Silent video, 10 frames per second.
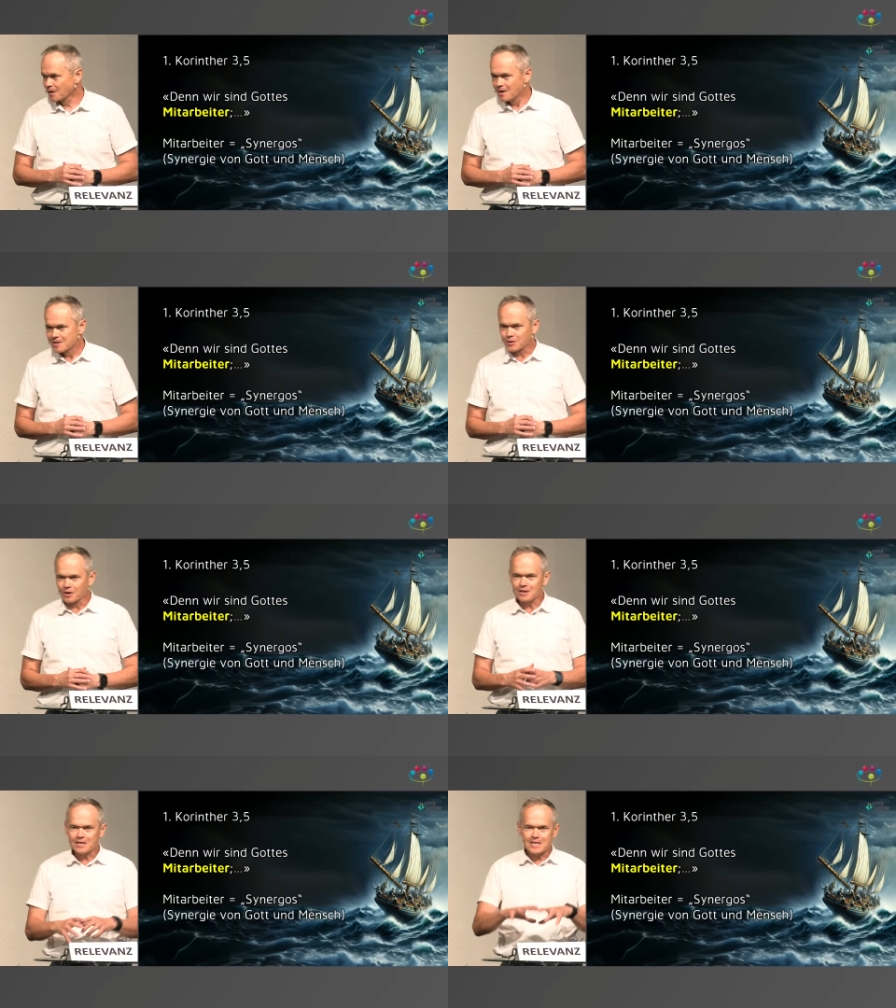
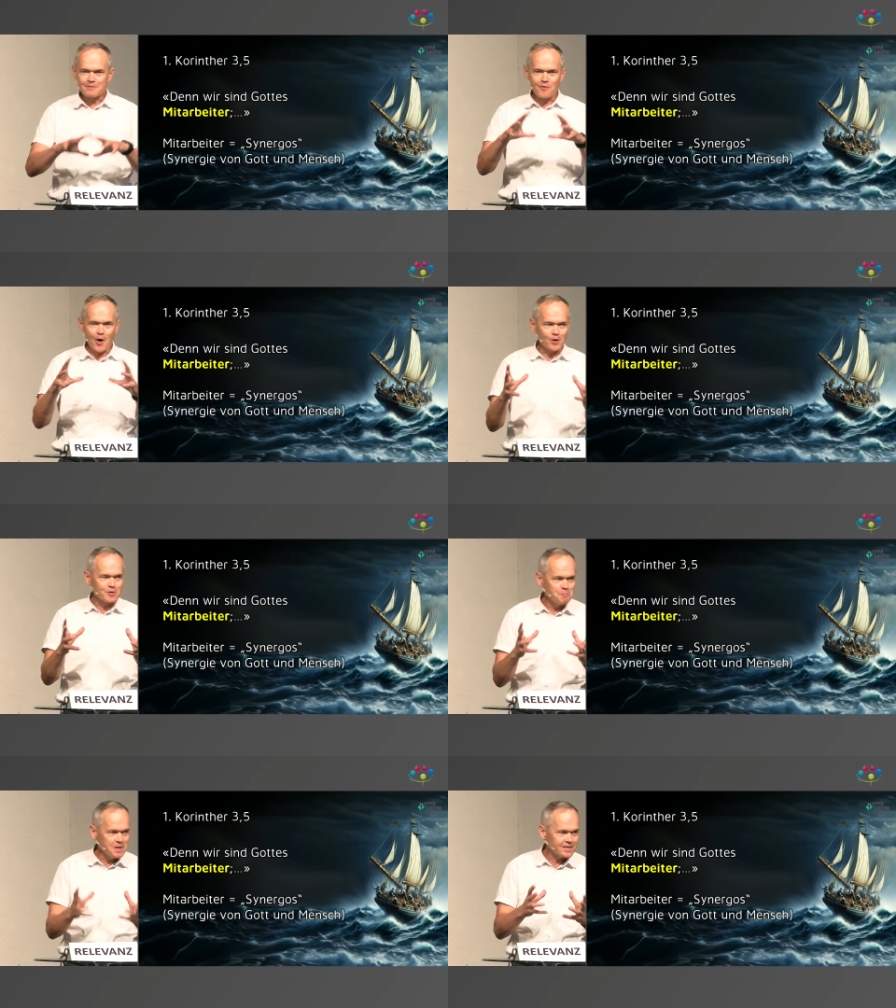sondern in diesem Wort
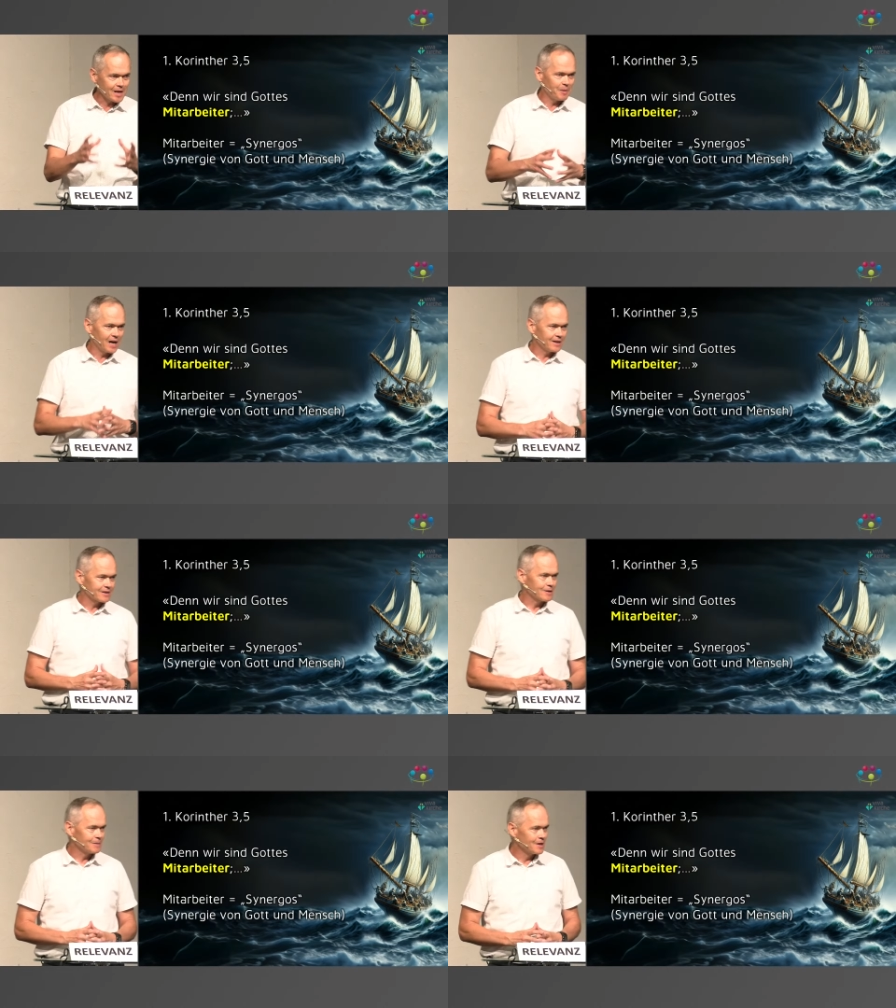
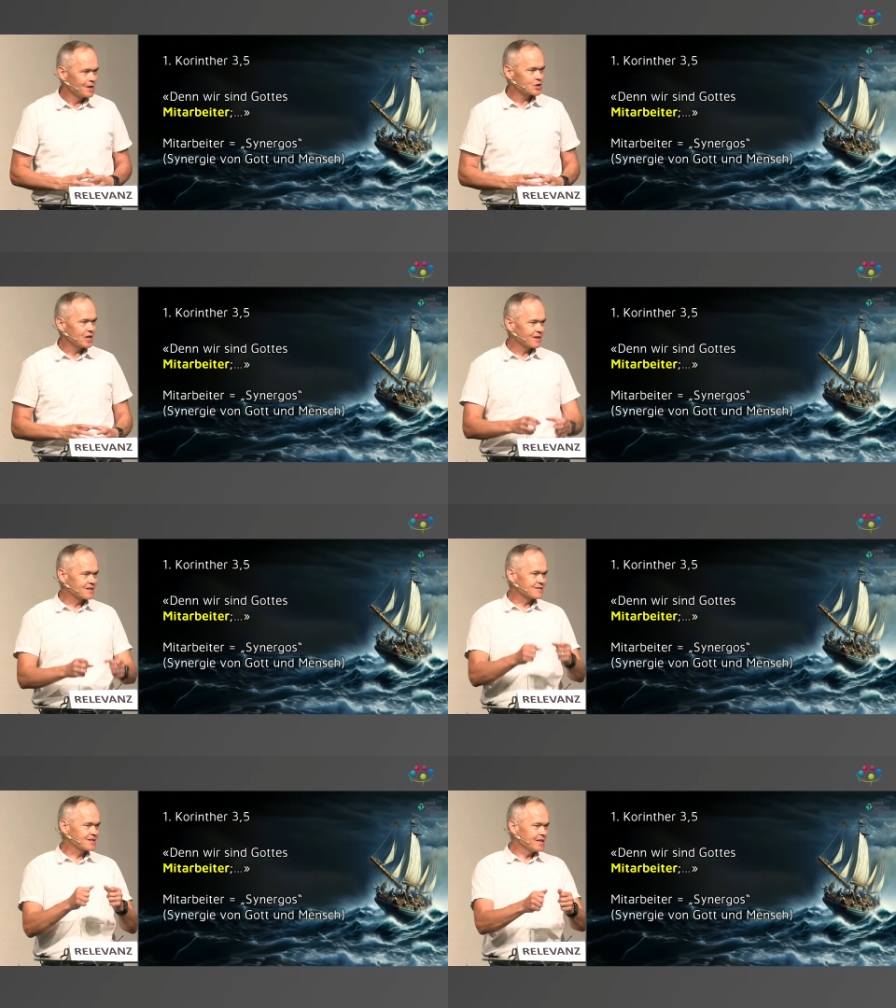Mitarbeiter steckt
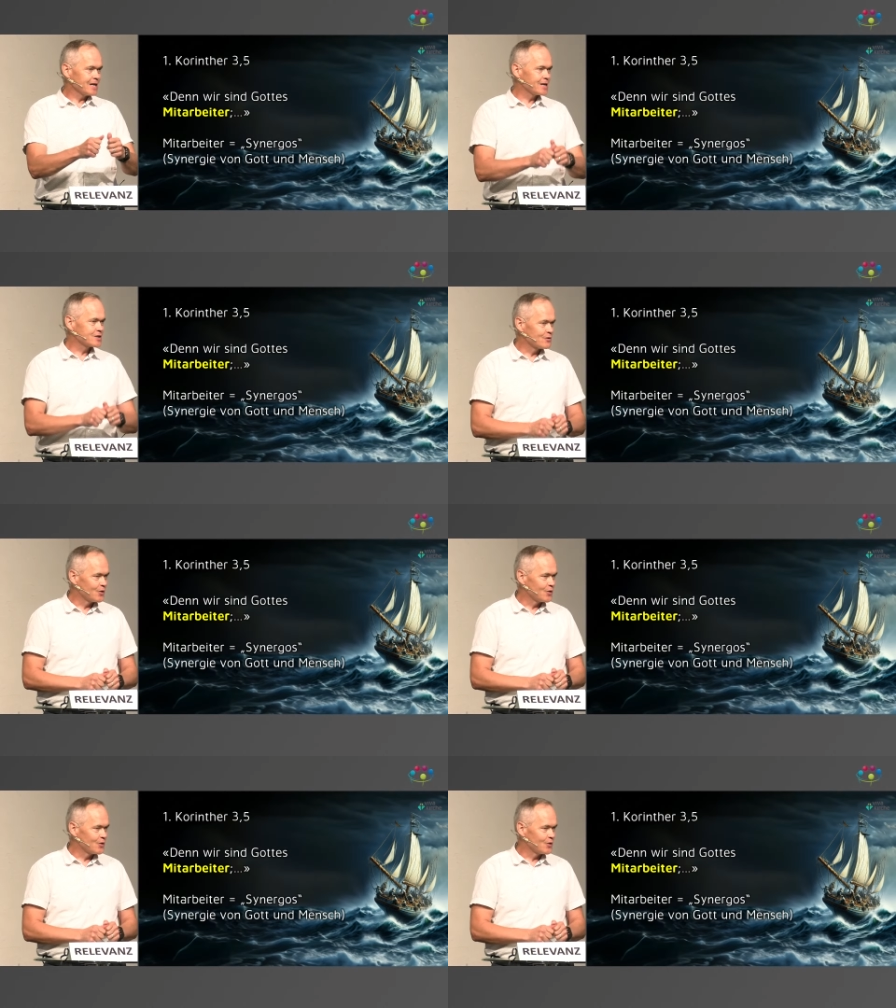das griechische